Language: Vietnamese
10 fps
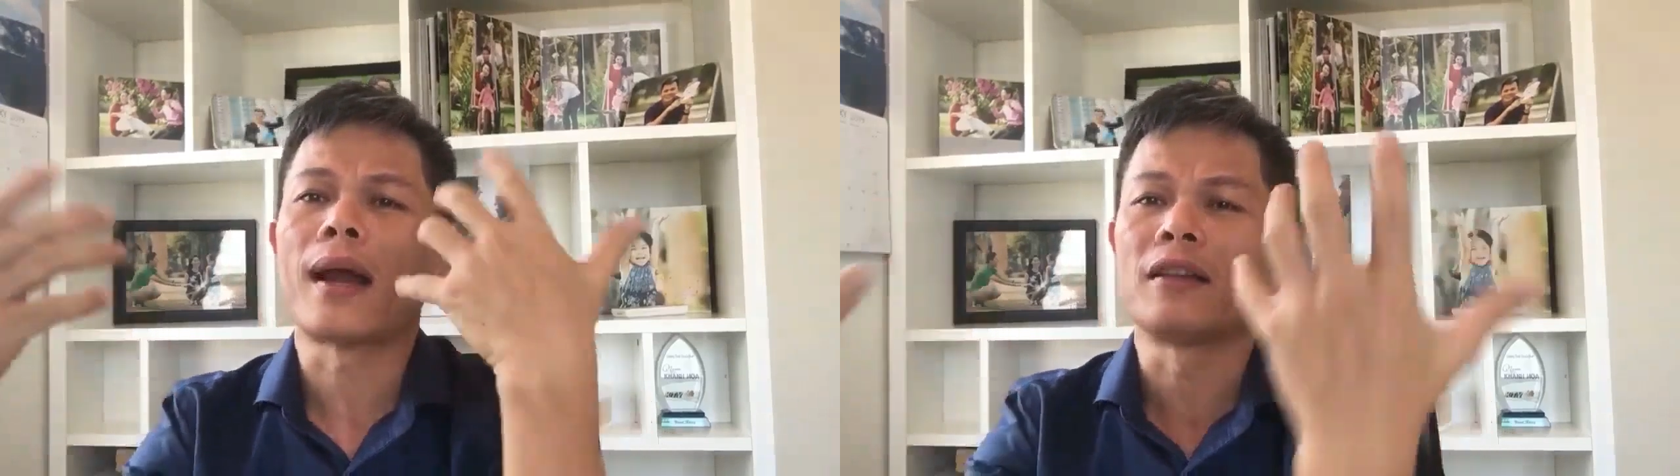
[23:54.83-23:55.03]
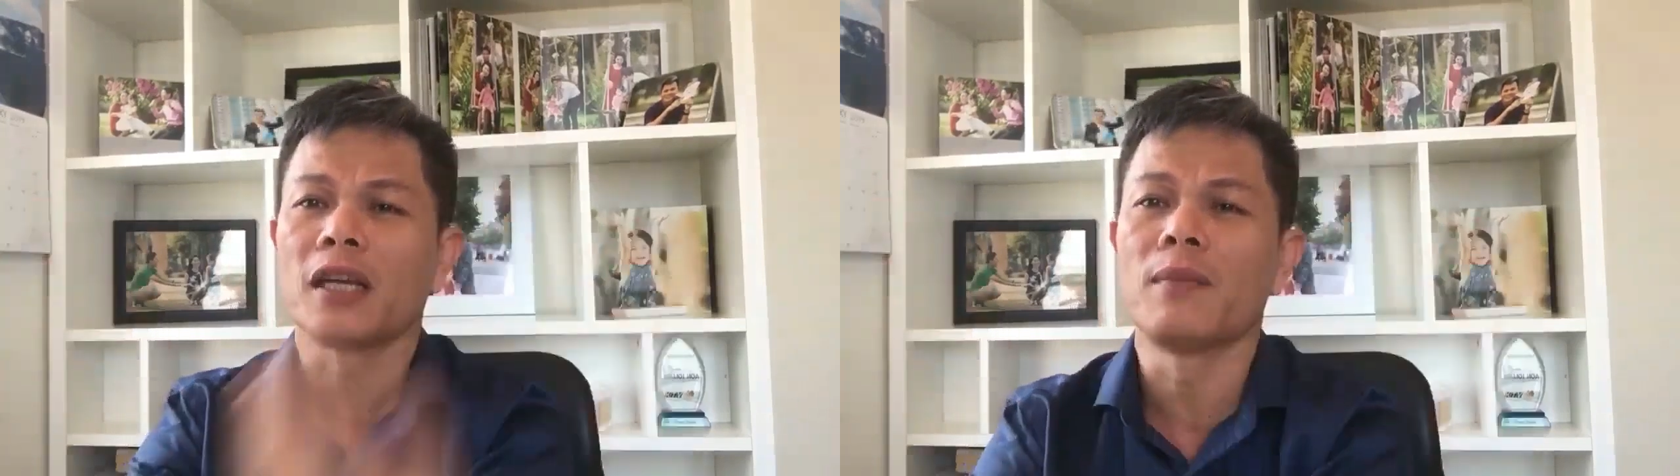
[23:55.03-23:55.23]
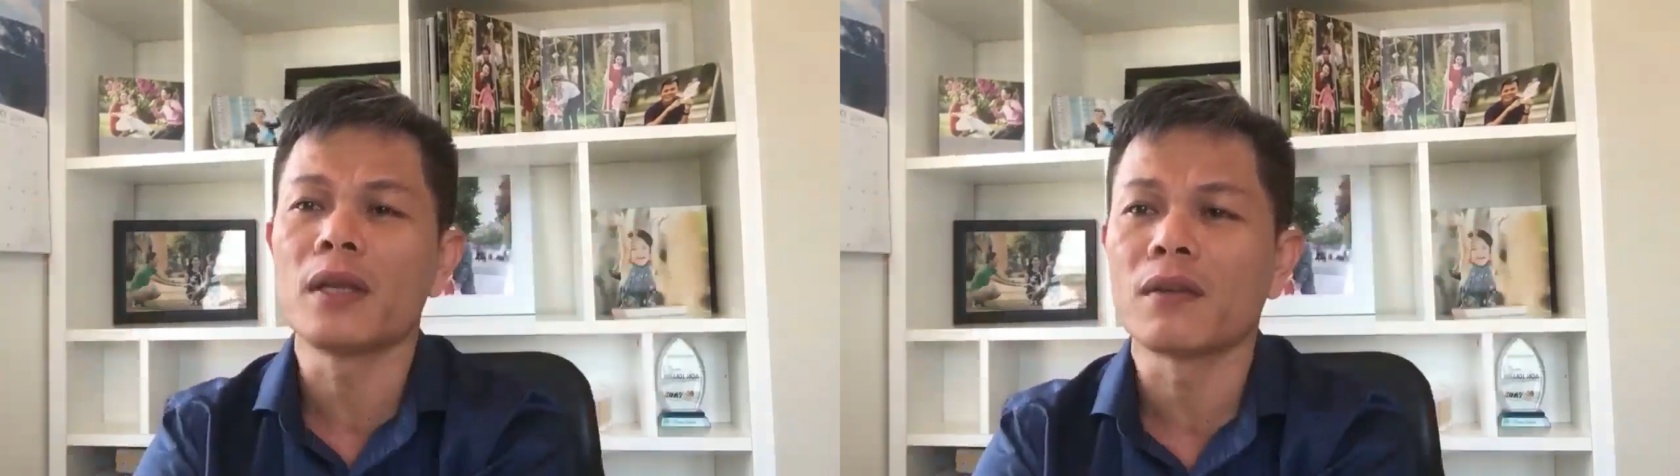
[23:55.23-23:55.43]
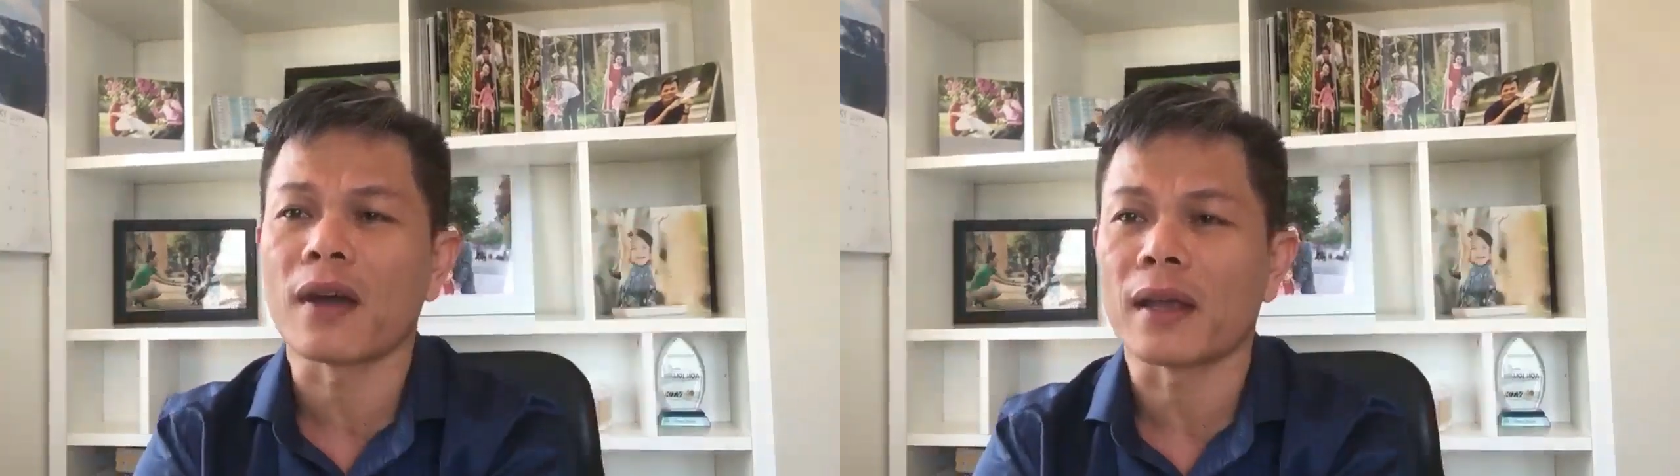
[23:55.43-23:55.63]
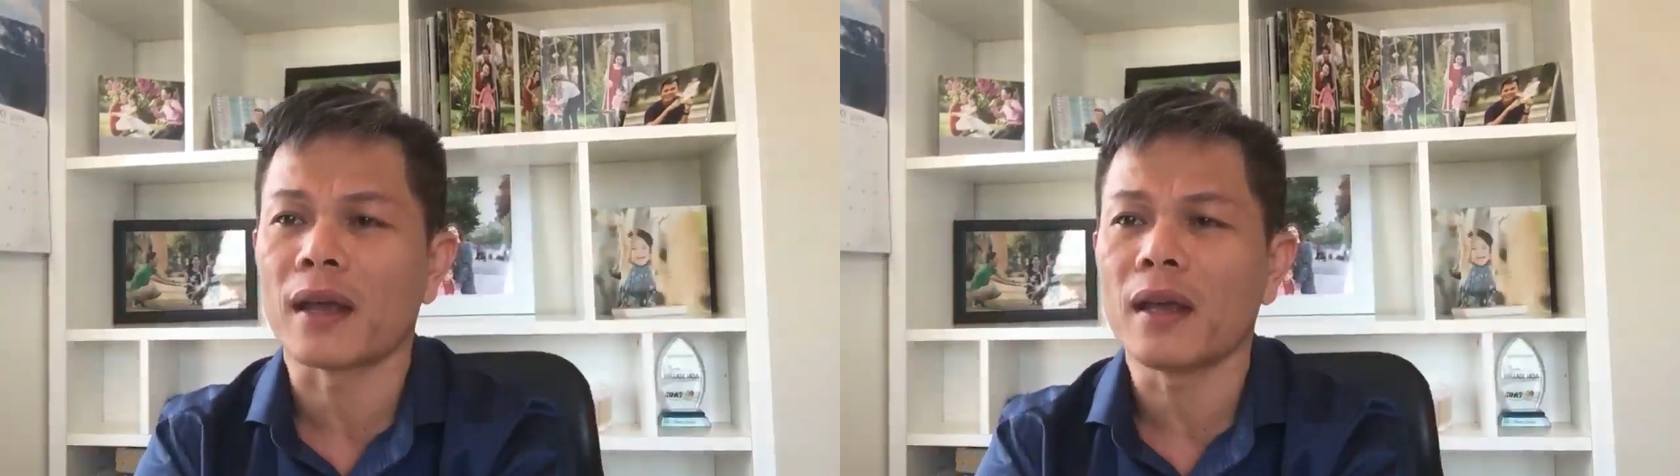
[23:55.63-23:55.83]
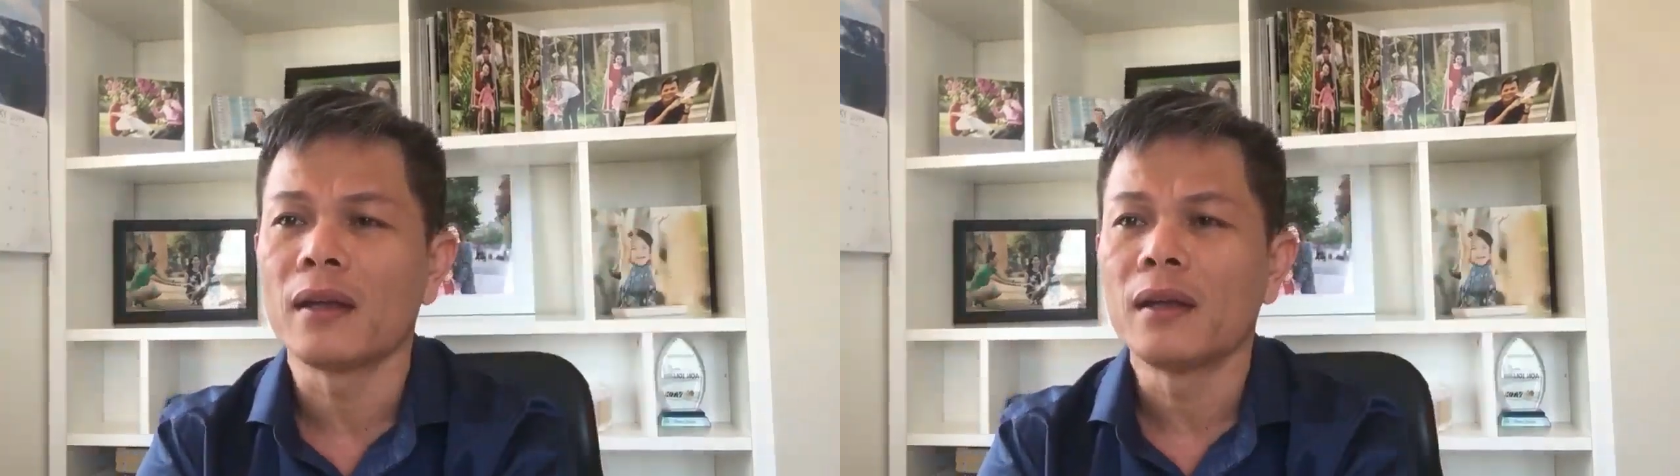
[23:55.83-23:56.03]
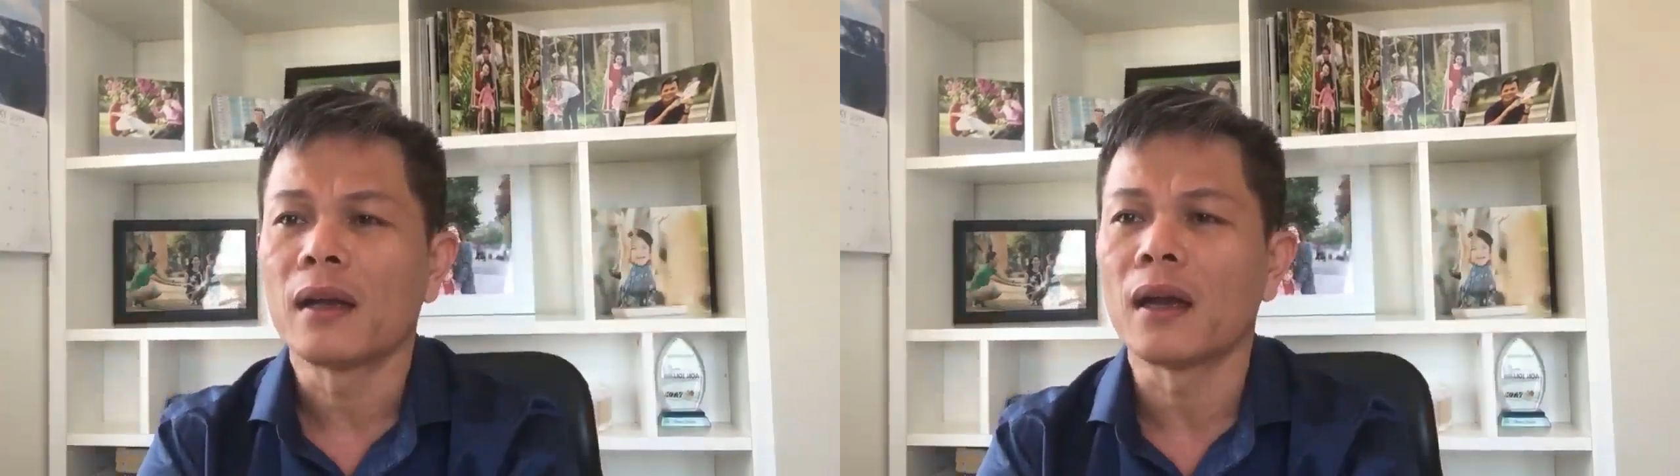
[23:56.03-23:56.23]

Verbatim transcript: qua livestream nó như vậy á